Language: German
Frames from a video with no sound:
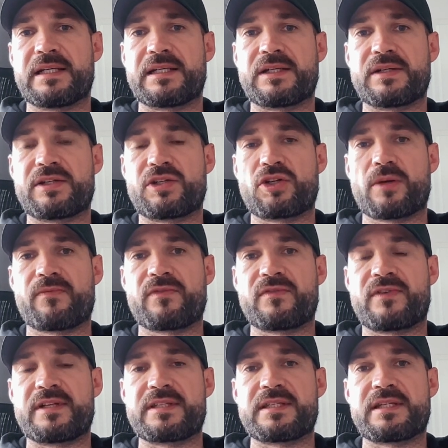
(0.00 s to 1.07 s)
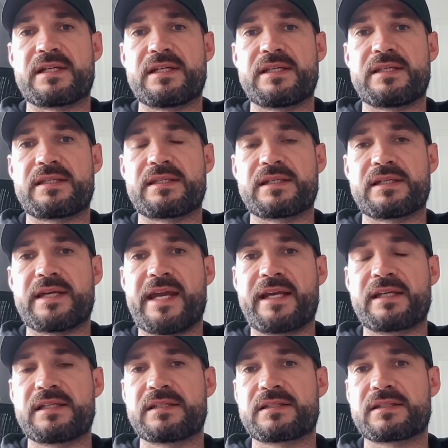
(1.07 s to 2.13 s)
Äh, die Köpfe waren sicherlich äh,
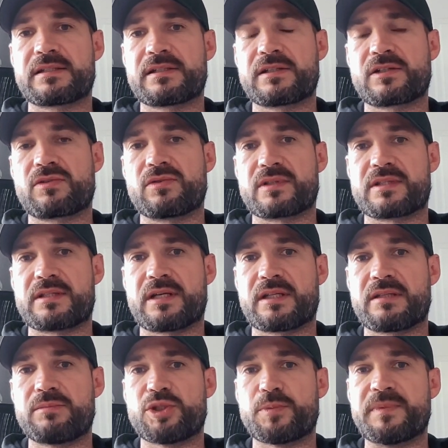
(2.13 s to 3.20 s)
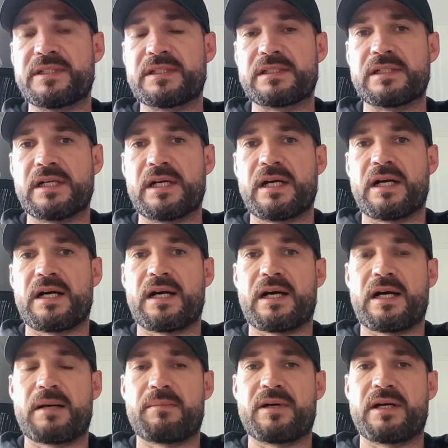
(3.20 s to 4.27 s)
hängend äh, kurz nach dem Spiel.
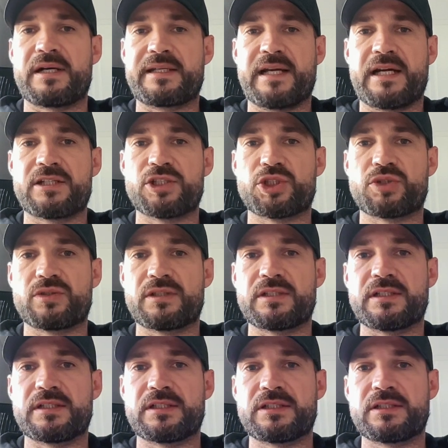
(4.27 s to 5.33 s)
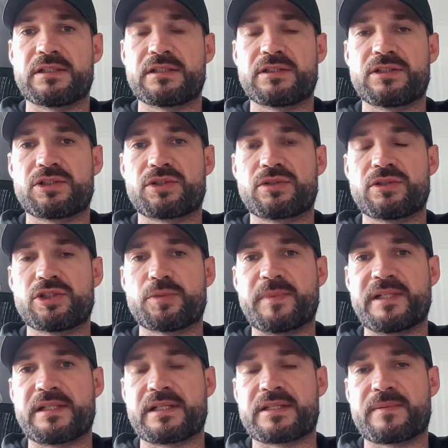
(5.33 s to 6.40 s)
Aber ja, eine Stunde, eine Stunde
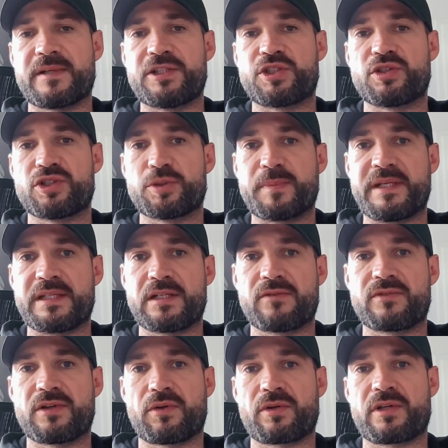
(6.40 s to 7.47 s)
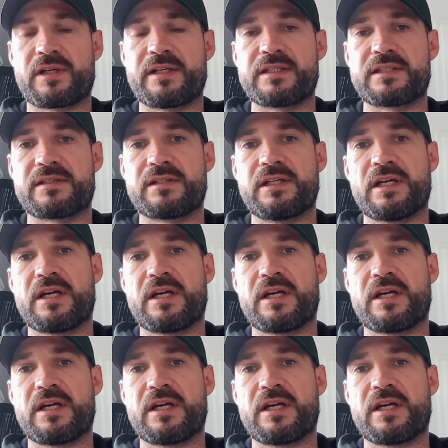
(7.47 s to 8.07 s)
später, zwei Stunden später auf der Rückreise